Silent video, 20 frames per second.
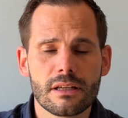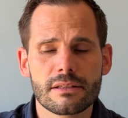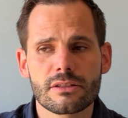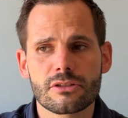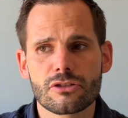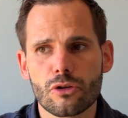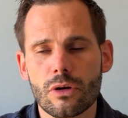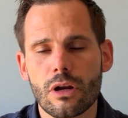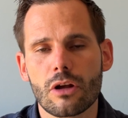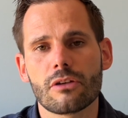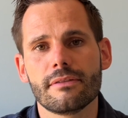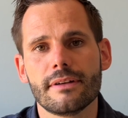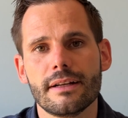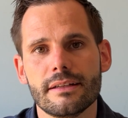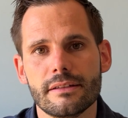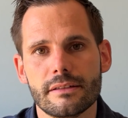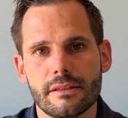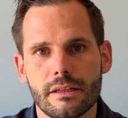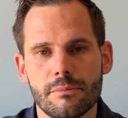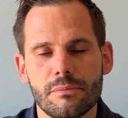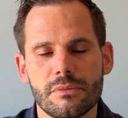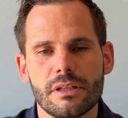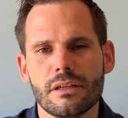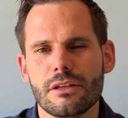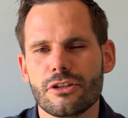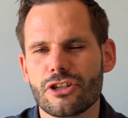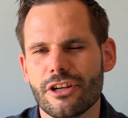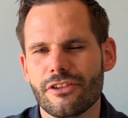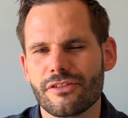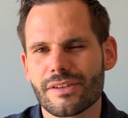Es soll auch welche geben, die
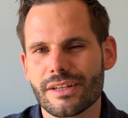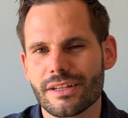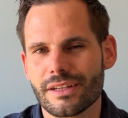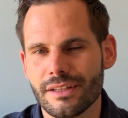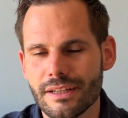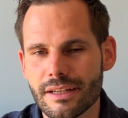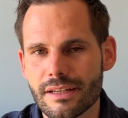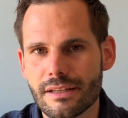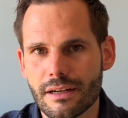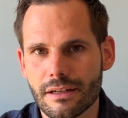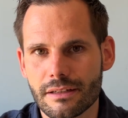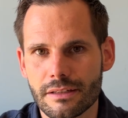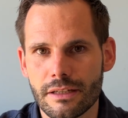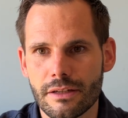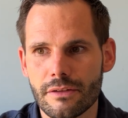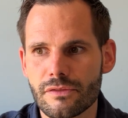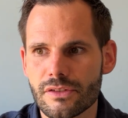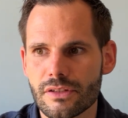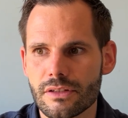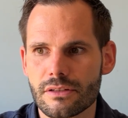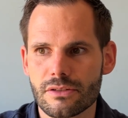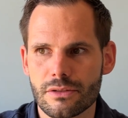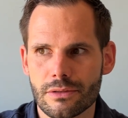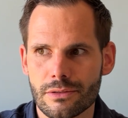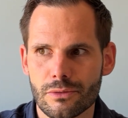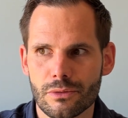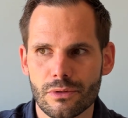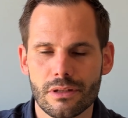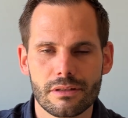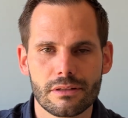geschäftlich nicht aktiv sind,
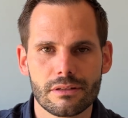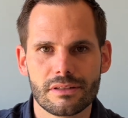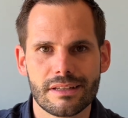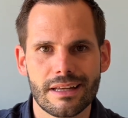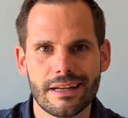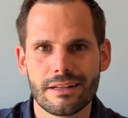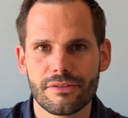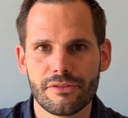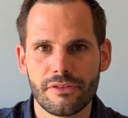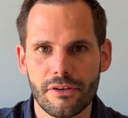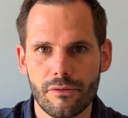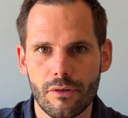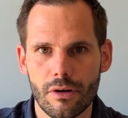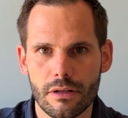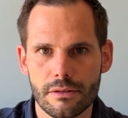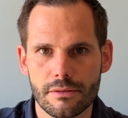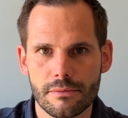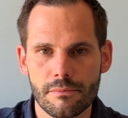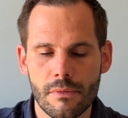sondern nur das Geld verwalten.